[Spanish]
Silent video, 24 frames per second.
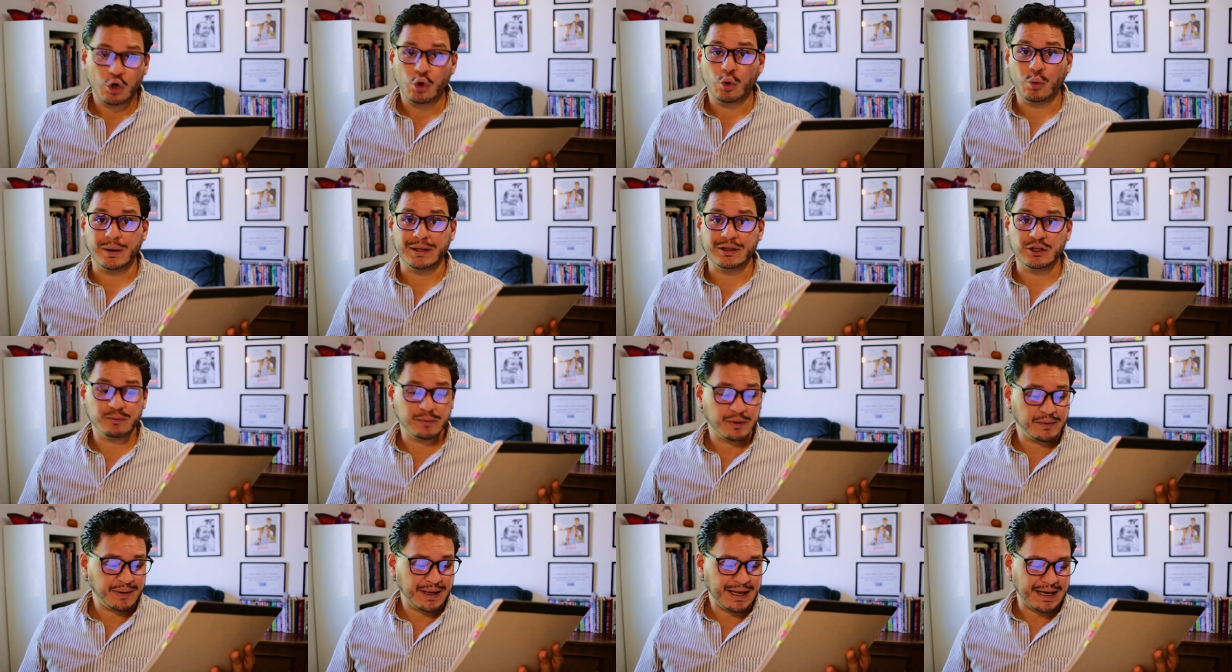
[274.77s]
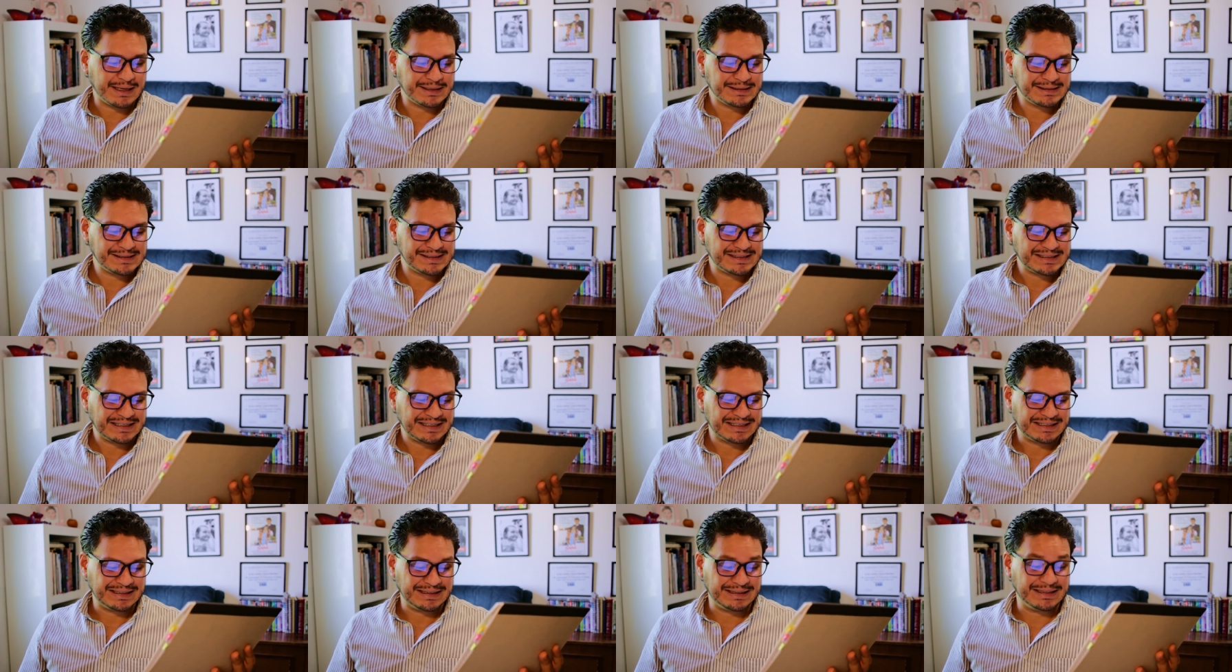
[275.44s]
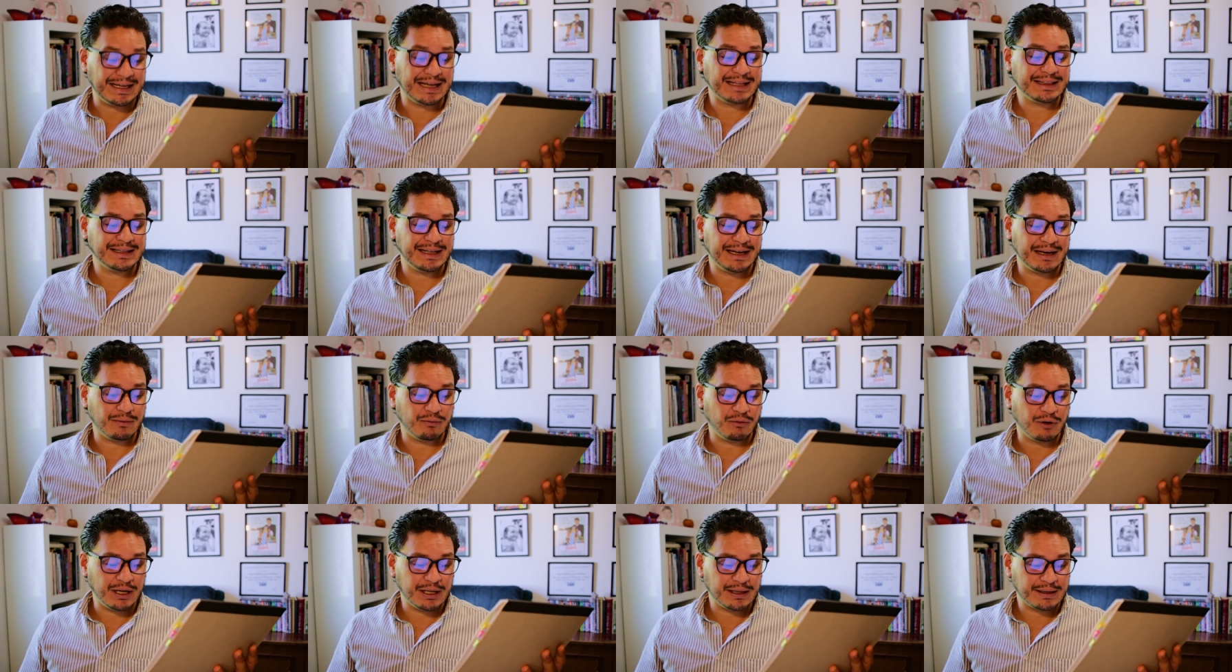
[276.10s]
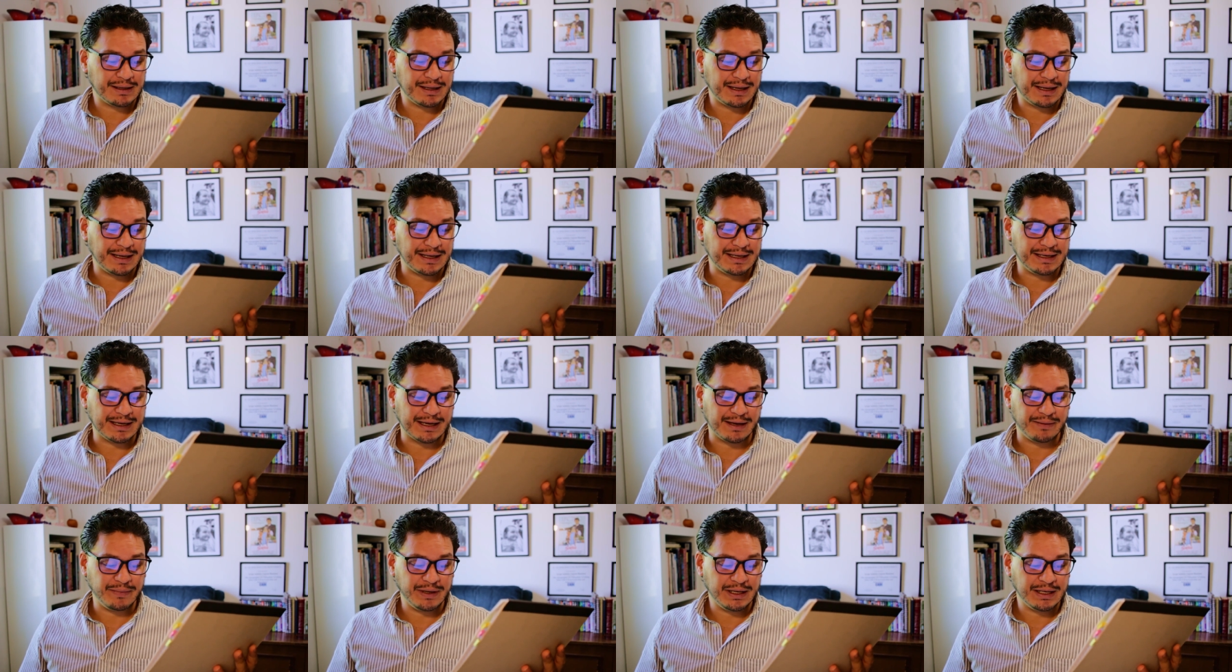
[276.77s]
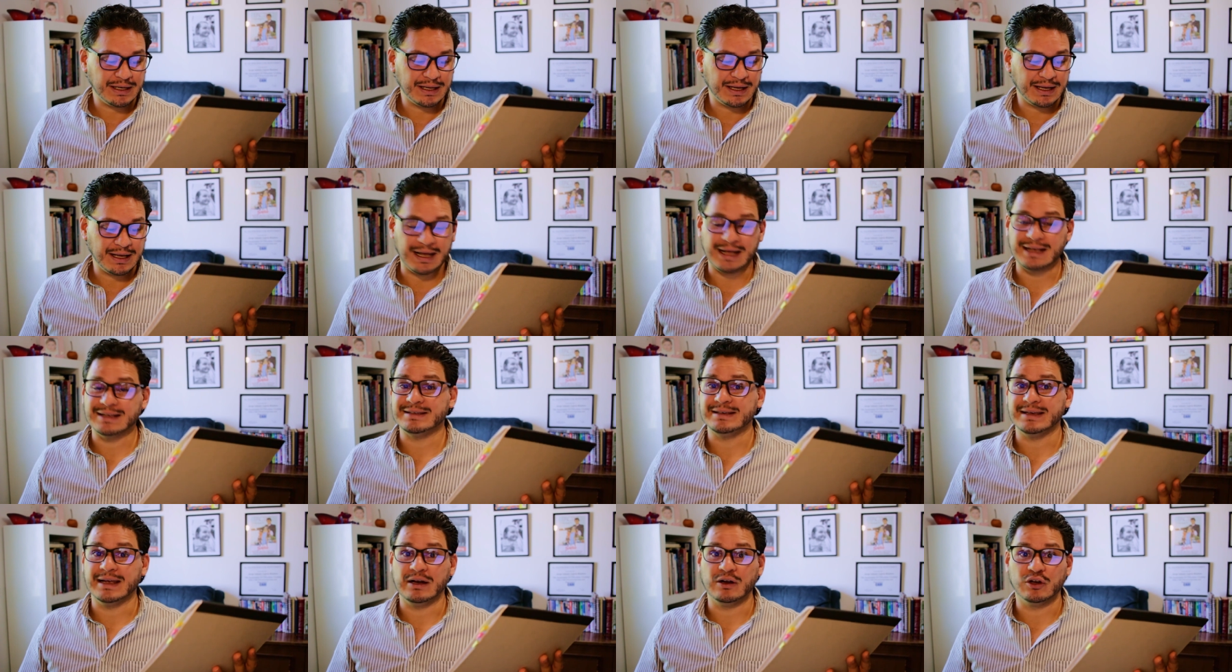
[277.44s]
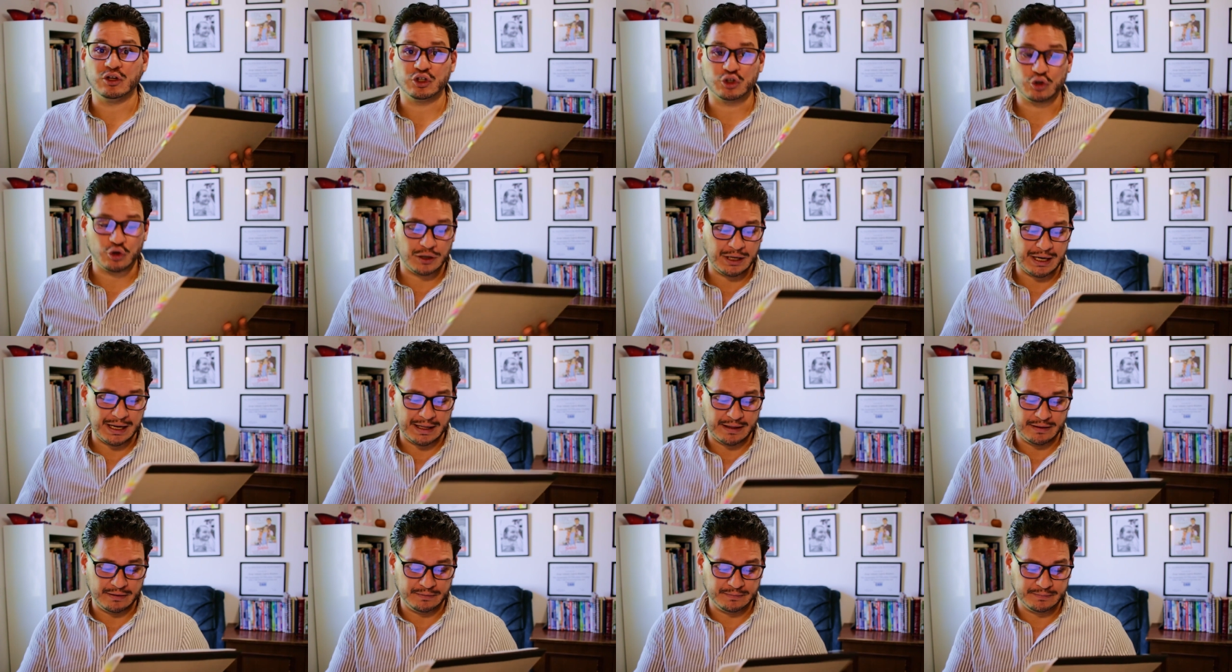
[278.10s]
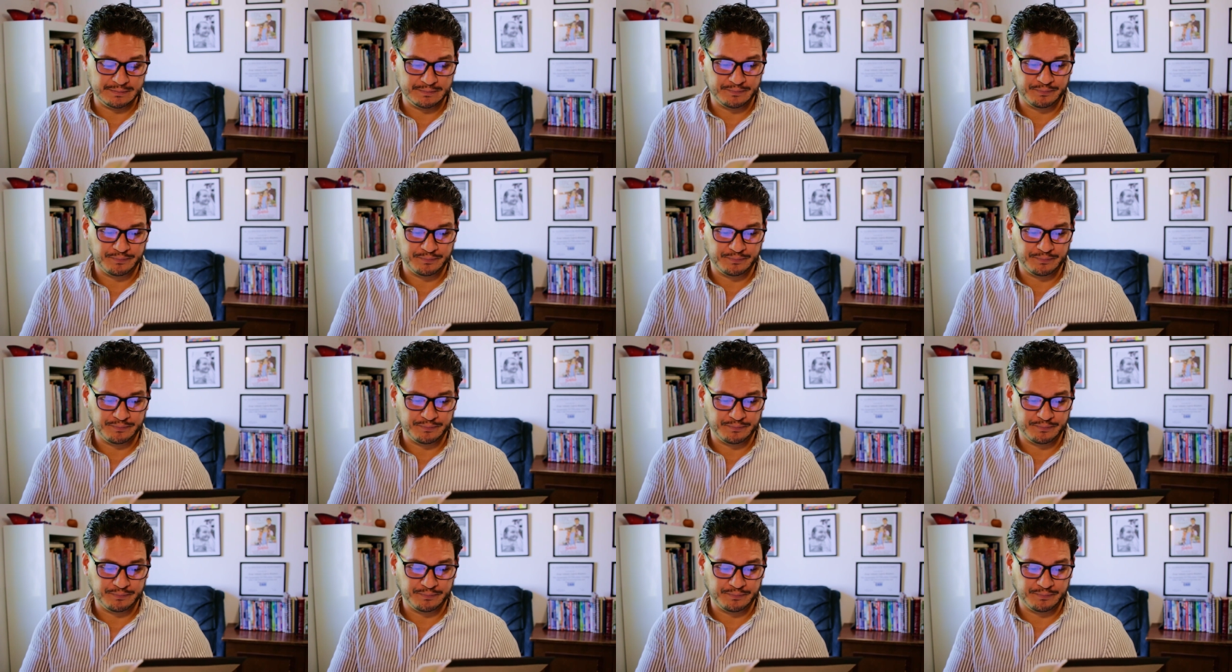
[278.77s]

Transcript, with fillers: Cuando me veas, date la vuelta y camina hacia el otro lado.